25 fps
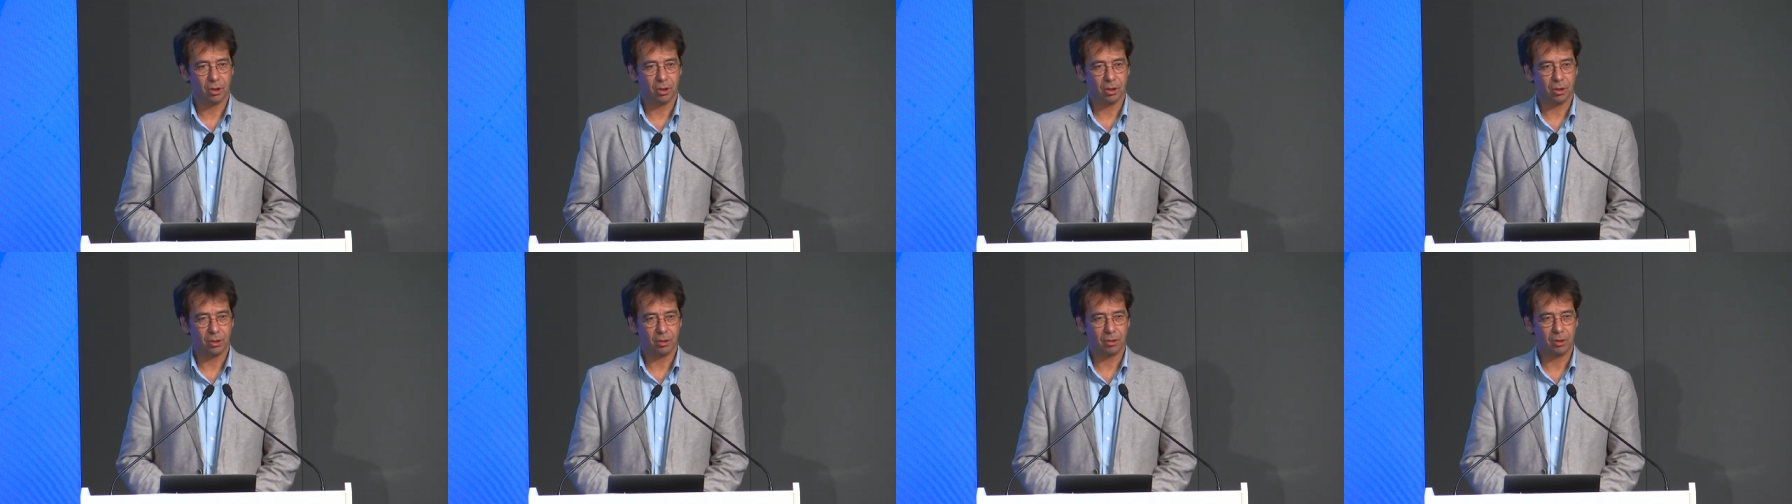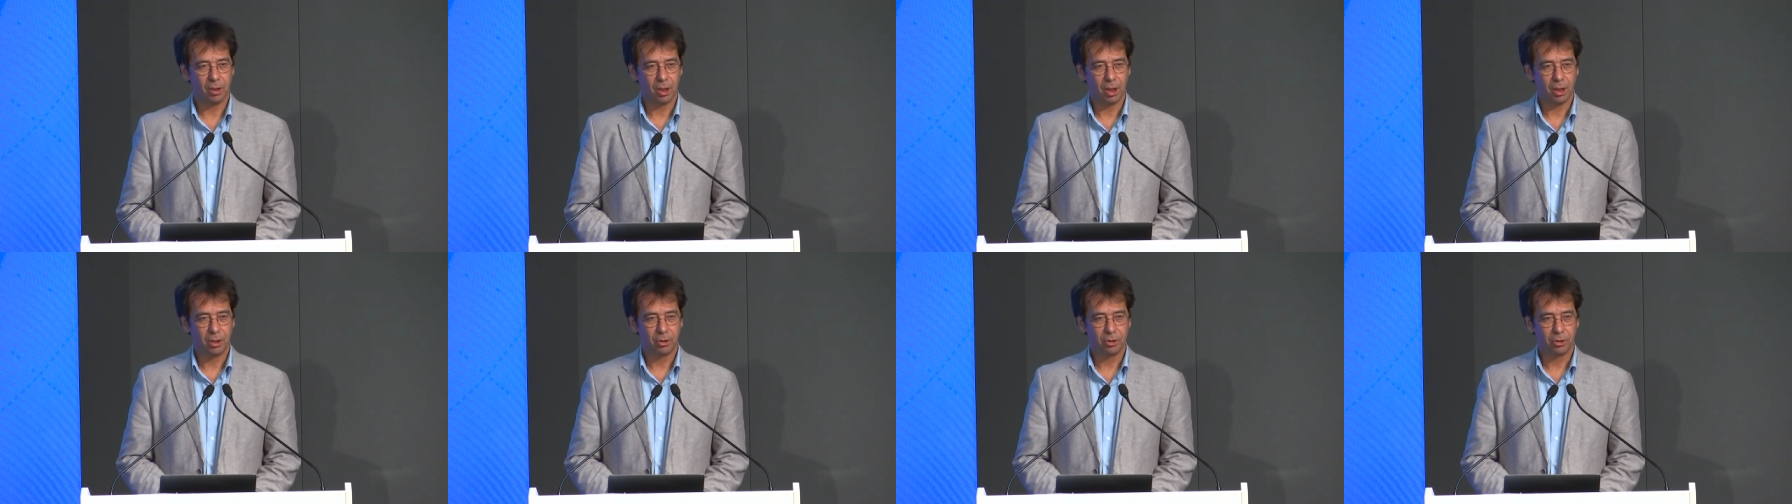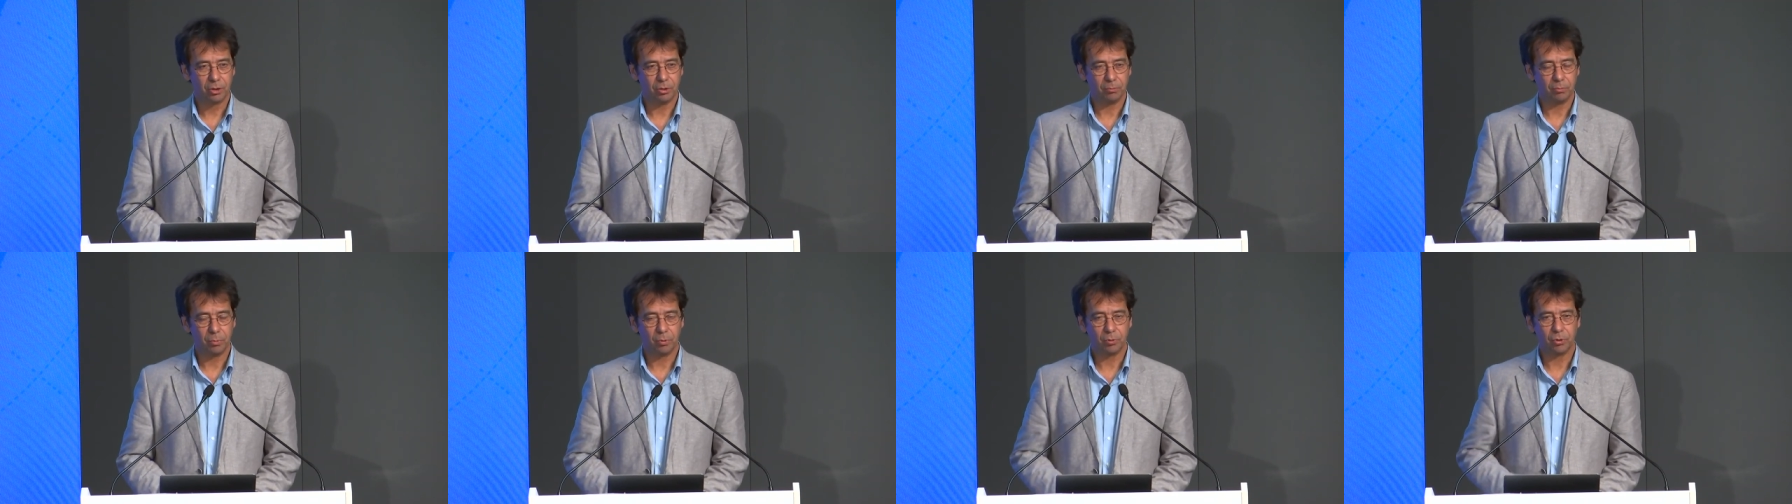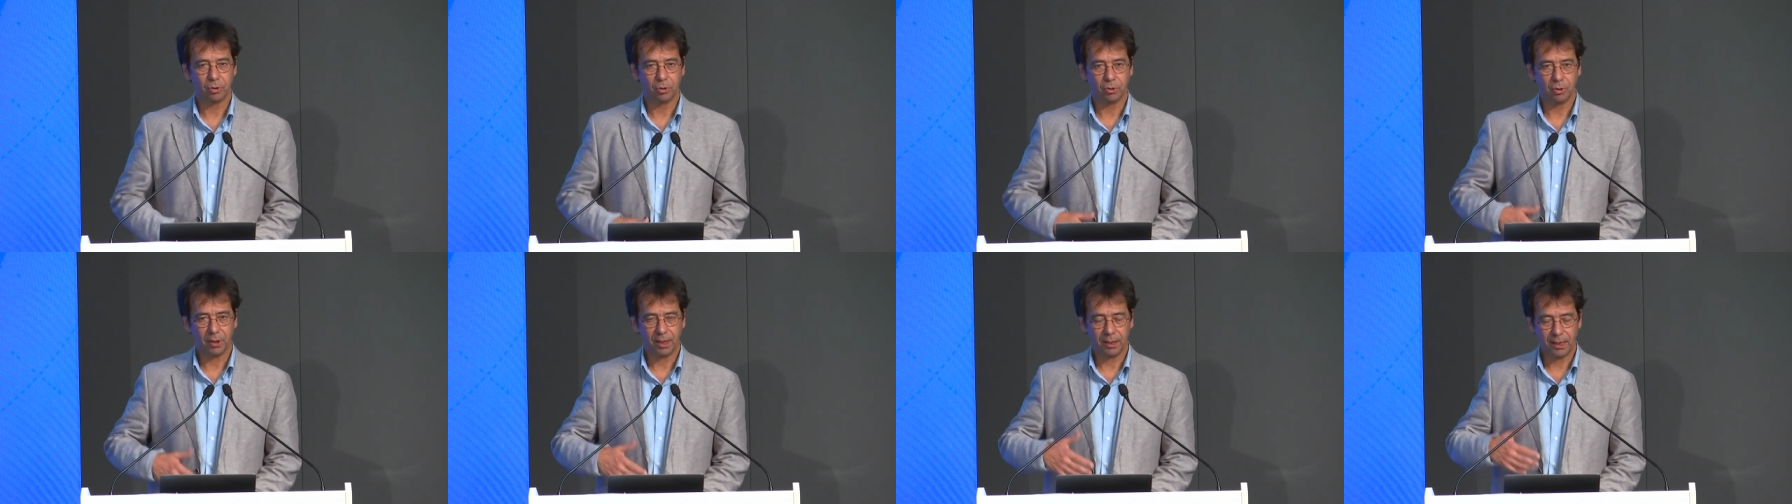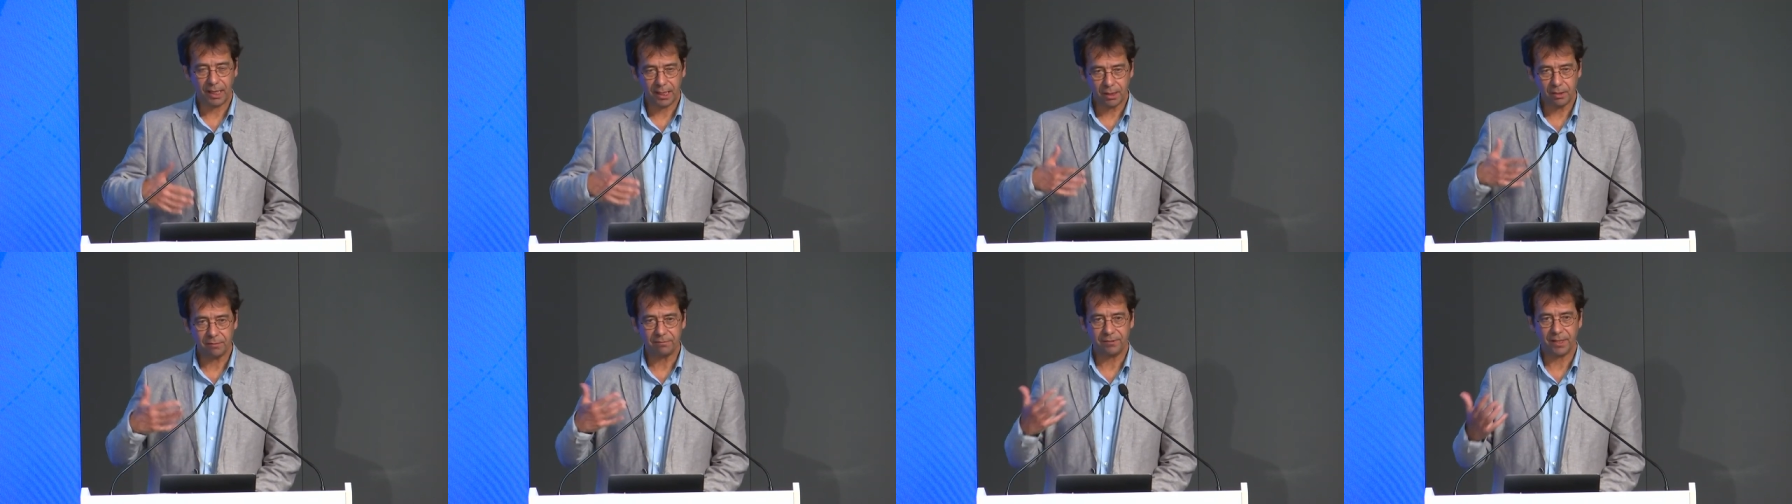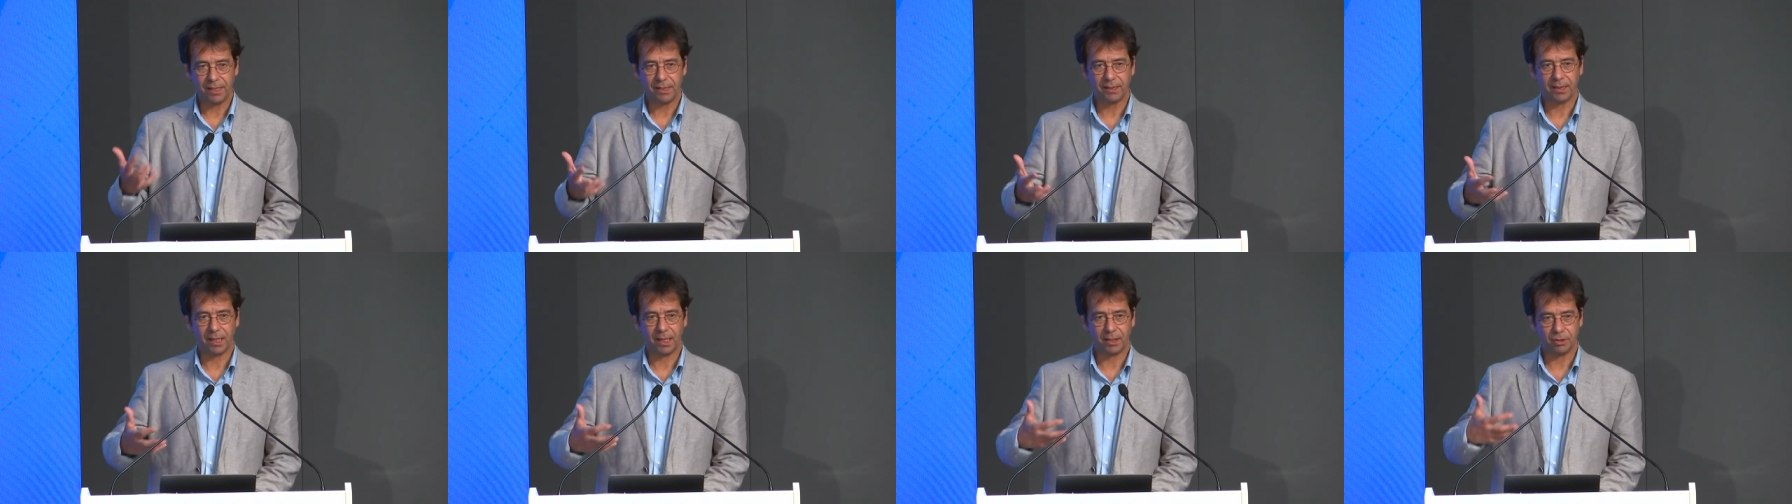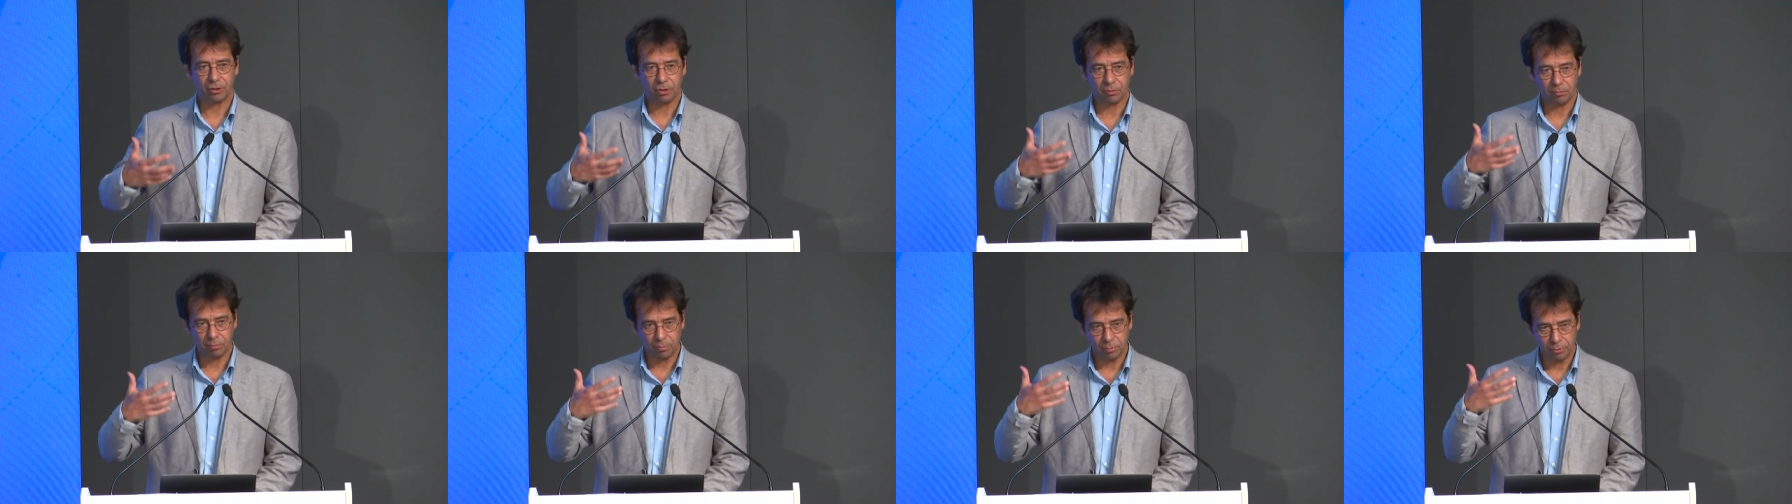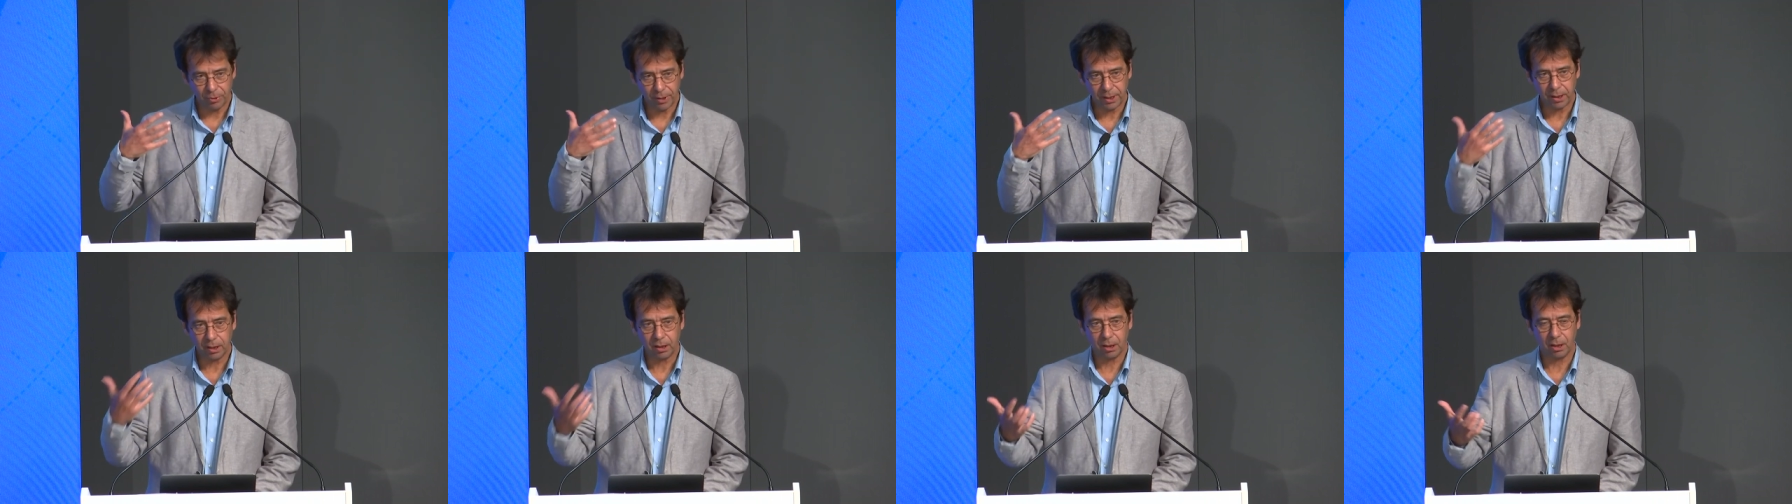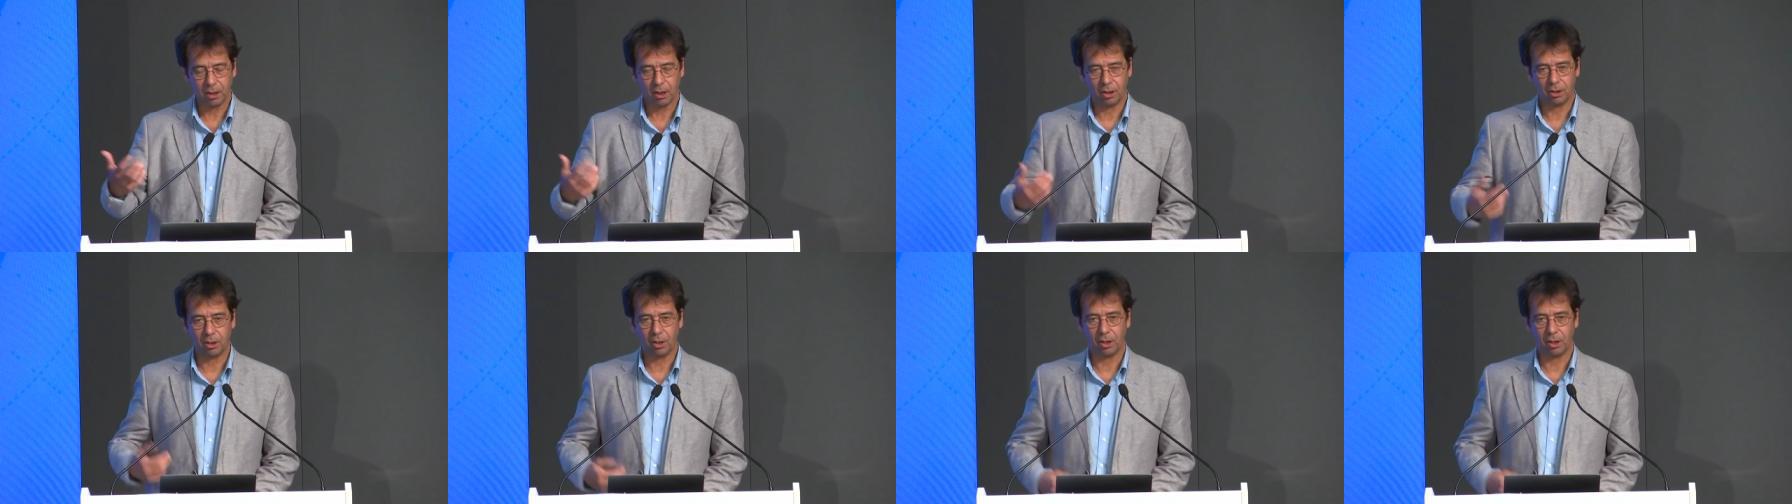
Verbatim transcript: élever et pour